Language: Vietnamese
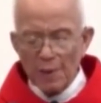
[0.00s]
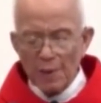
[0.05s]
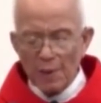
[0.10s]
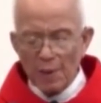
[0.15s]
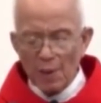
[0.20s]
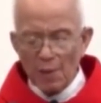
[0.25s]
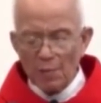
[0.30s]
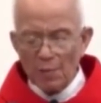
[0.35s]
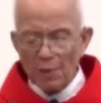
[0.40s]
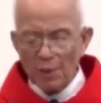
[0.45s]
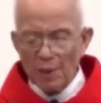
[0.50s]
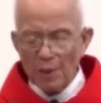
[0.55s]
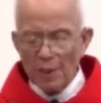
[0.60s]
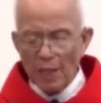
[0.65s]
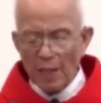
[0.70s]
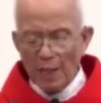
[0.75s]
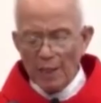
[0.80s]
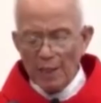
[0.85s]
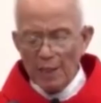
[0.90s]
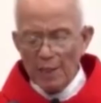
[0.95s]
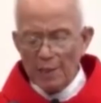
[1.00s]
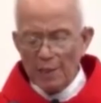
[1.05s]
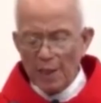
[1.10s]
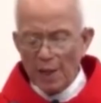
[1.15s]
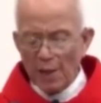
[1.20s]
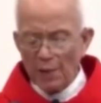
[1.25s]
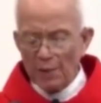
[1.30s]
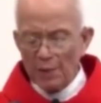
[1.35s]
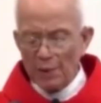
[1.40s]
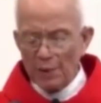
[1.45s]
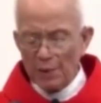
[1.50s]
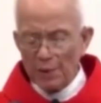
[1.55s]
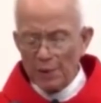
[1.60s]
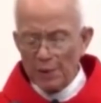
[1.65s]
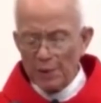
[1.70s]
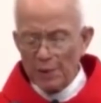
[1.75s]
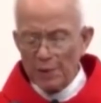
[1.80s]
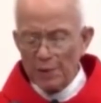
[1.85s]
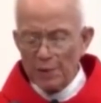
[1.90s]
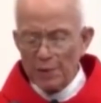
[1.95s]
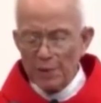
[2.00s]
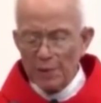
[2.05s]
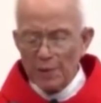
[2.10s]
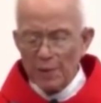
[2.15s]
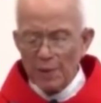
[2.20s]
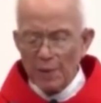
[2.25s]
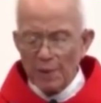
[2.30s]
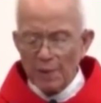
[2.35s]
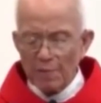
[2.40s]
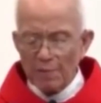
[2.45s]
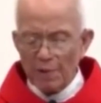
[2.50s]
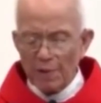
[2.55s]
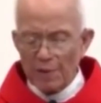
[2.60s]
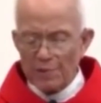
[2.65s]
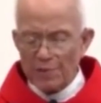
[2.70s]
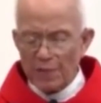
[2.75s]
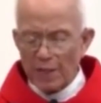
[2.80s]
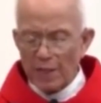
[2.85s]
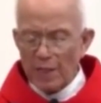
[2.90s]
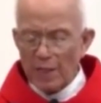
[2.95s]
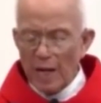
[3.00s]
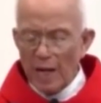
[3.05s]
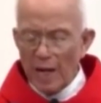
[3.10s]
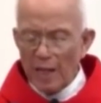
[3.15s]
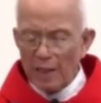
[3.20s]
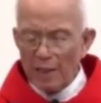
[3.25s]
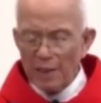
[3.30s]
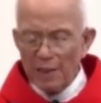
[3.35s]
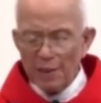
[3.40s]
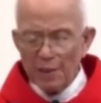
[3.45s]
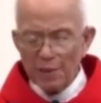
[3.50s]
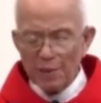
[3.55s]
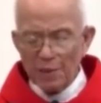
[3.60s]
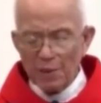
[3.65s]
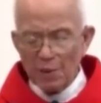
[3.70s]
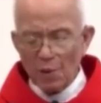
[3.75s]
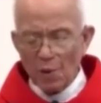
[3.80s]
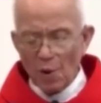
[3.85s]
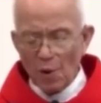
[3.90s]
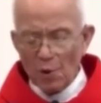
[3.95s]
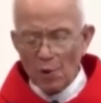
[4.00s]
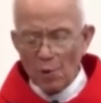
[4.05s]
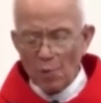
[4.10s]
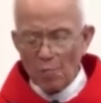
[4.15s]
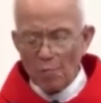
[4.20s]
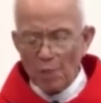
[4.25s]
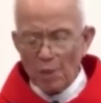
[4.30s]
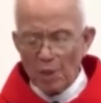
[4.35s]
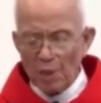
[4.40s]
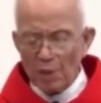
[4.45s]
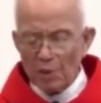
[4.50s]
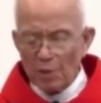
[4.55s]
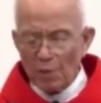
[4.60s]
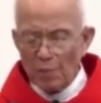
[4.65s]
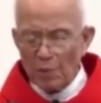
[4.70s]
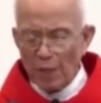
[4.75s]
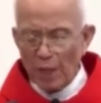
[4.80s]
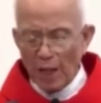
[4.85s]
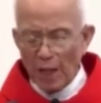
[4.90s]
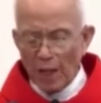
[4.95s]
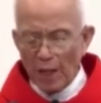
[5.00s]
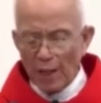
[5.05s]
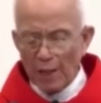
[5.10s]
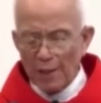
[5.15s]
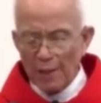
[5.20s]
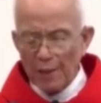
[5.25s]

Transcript: Ông đứng dậy đi theo người. Và xảy ra khi người ngồi dùng bữa trong nhà,